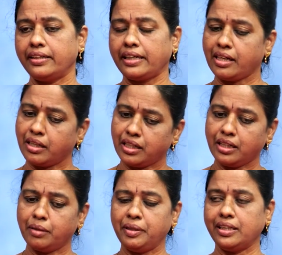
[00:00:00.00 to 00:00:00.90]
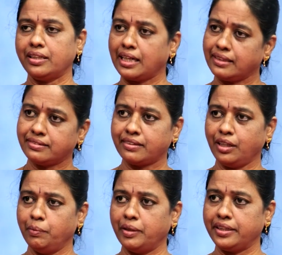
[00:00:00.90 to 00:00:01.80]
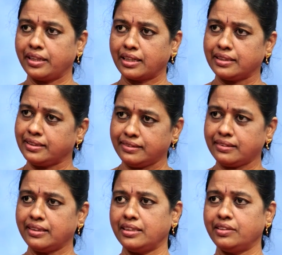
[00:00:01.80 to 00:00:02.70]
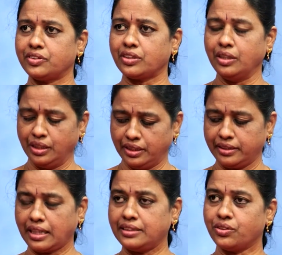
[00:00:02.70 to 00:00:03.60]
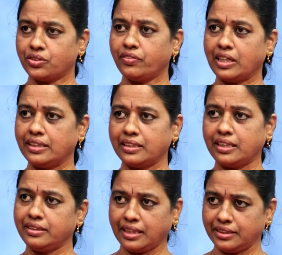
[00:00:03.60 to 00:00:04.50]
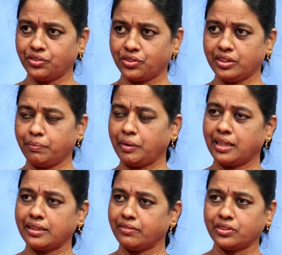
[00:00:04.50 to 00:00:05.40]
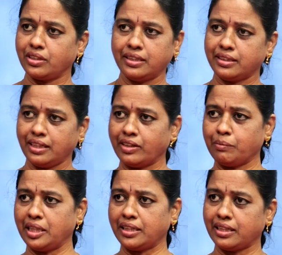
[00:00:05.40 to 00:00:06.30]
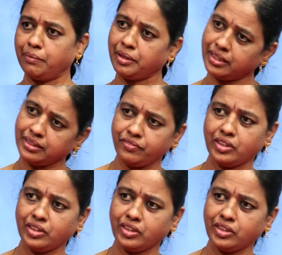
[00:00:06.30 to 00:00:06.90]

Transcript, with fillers: நிறையா பேர் காசு செலவு பண்ணிட்டாங்க அது ஈஸியாக இந்த ரெண்டு வருஷம் இந்த அஞ்சு வருஷம் இவங்க ஆட்சியாக இந்த அஞ்சு வருஷம் தான் இருப்பாங்க அடுத்த வருஷம் அடுத்தலாம் வரமாட்டாங்க அப்படிங்கிறது